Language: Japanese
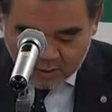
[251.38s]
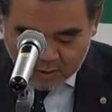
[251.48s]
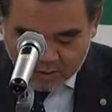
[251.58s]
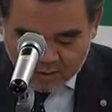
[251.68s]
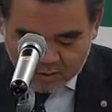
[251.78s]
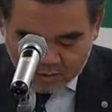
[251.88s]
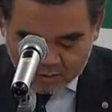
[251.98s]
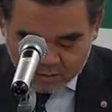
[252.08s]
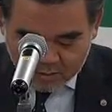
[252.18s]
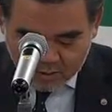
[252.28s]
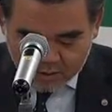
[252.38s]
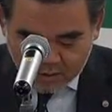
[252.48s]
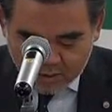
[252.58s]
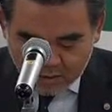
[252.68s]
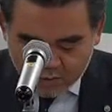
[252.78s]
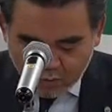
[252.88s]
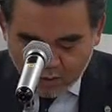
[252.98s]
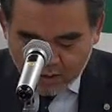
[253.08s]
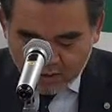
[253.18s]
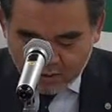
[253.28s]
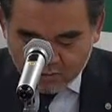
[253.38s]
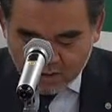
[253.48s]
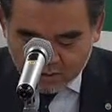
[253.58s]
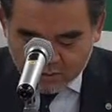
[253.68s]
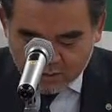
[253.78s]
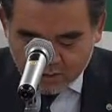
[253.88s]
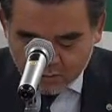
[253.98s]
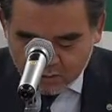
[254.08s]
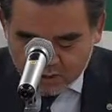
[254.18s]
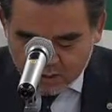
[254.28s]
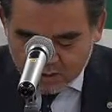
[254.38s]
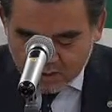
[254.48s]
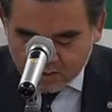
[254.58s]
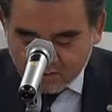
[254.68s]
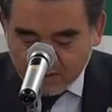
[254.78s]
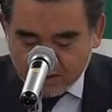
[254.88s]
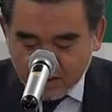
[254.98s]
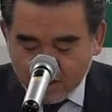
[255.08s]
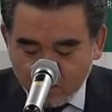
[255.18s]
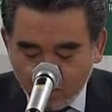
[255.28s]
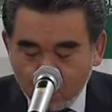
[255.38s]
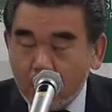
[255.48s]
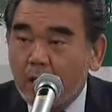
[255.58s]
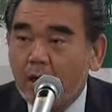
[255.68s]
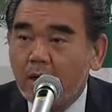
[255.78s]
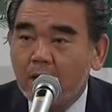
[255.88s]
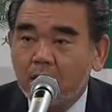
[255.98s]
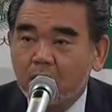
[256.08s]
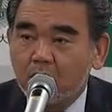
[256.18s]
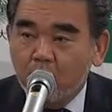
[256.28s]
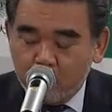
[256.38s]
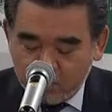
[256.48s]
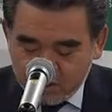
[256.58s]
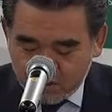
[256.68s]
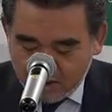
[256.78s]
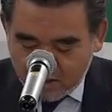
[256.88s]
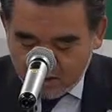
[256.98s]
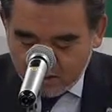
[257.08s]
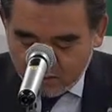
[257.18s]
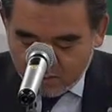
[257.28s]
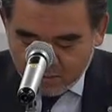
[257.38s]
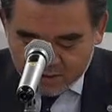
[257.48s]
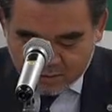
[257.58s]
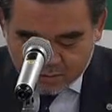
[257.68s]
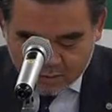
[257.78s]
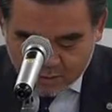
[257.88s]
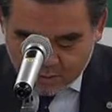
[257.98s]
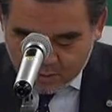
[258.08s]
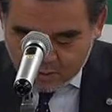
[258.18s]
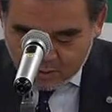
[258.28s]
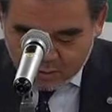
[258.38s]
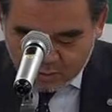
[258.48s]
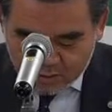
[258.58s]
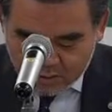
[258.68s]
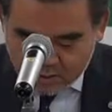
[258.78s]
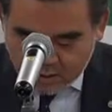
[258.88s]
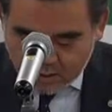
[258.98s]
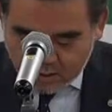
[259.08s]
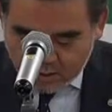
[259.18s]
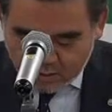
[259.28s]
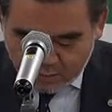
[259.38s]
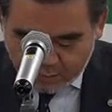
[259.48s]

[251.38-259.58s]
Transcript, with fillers: えー、近年、障害のある学生の支援ニーズは多様化、行動しております。そして、